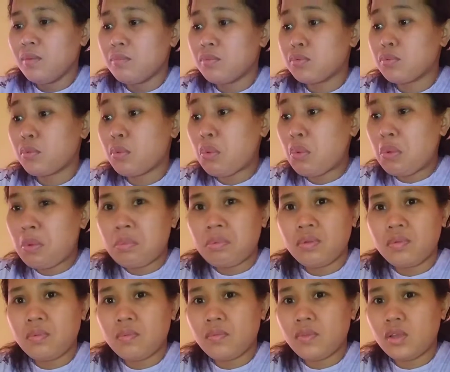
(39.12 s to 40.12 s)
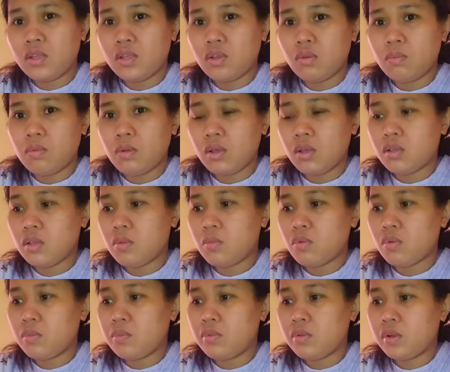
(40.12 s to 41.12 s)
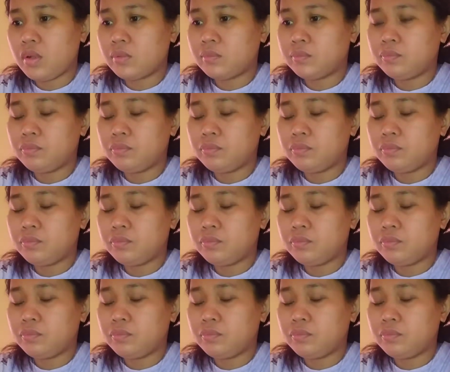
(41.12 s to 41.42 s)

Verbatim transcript: Suko na po naman na naaw. Baka sa akong kamera.